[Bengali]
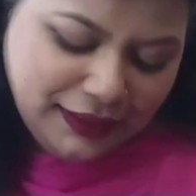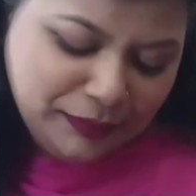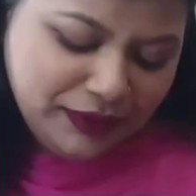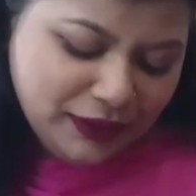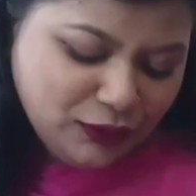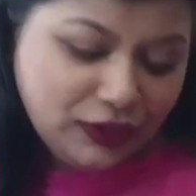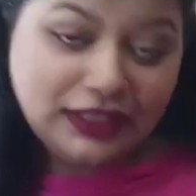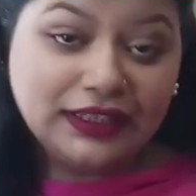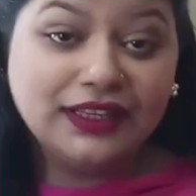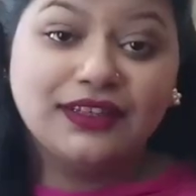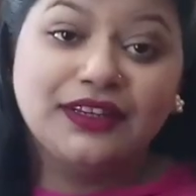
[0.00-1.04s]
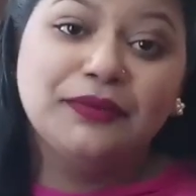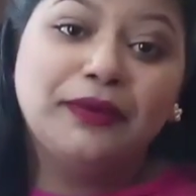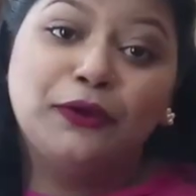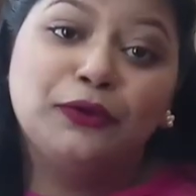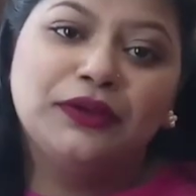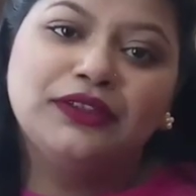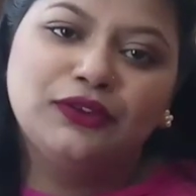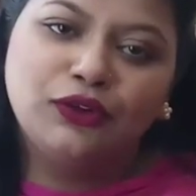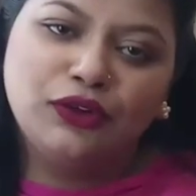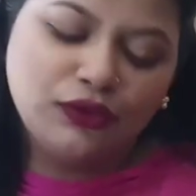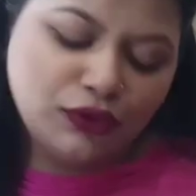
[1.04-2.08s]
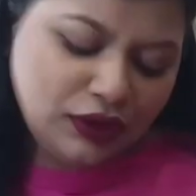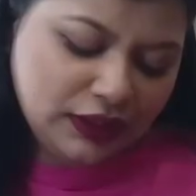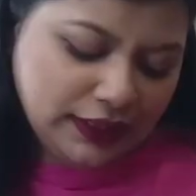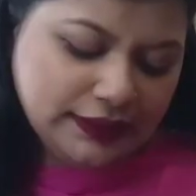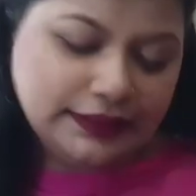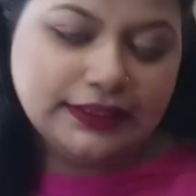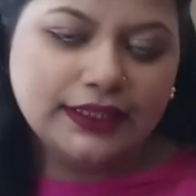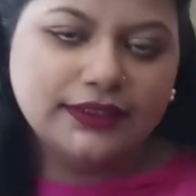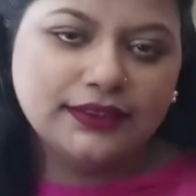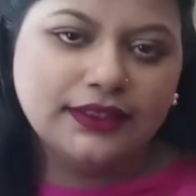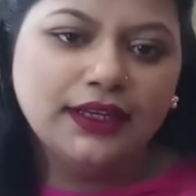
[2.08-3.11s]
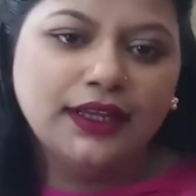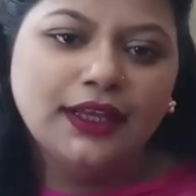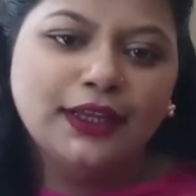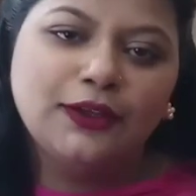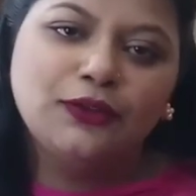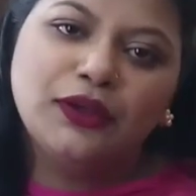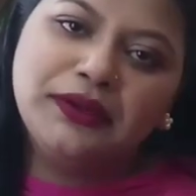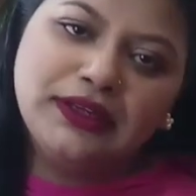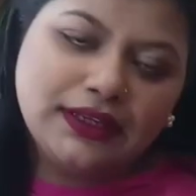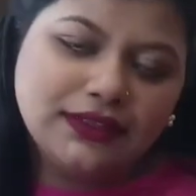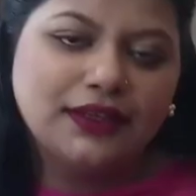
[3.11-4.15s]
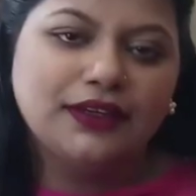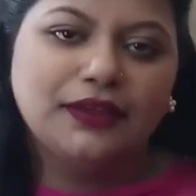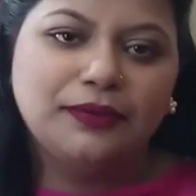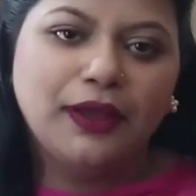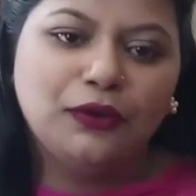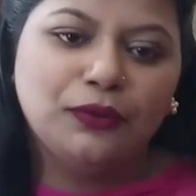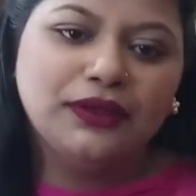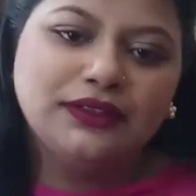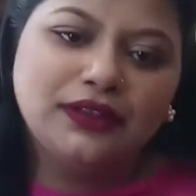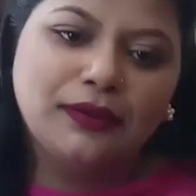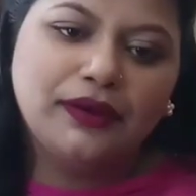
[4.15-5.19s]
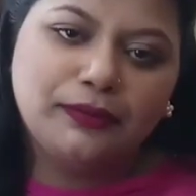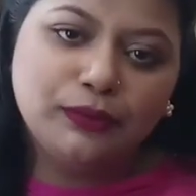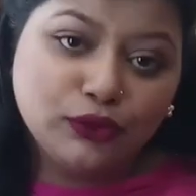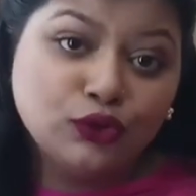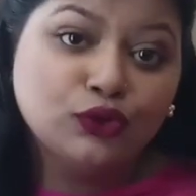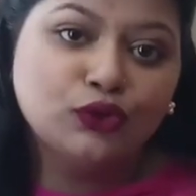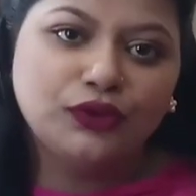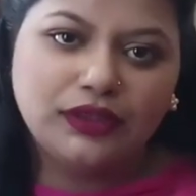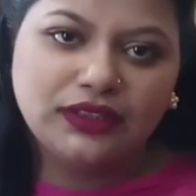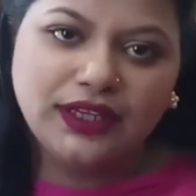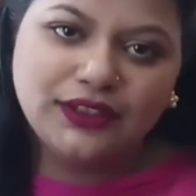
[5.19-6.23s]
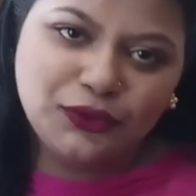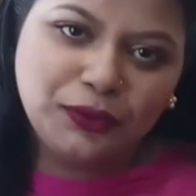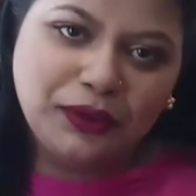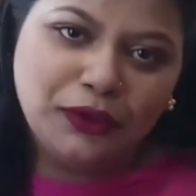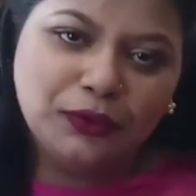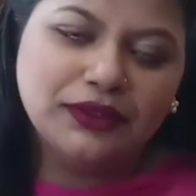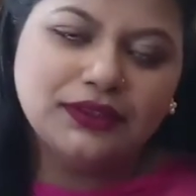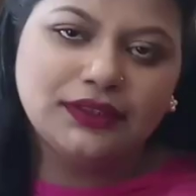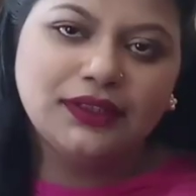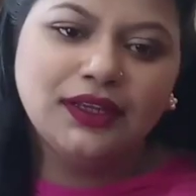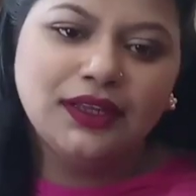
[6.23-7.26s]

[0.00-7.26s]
আমি আসলে এই কাজটাকে ভালোবাসি অন্য অনেক কাজই আছে কিন্তু আমি এই কাজটাকেই ভালোবাসি আবার পছন্দ করি স্বাস্থ্য ভালোবাসি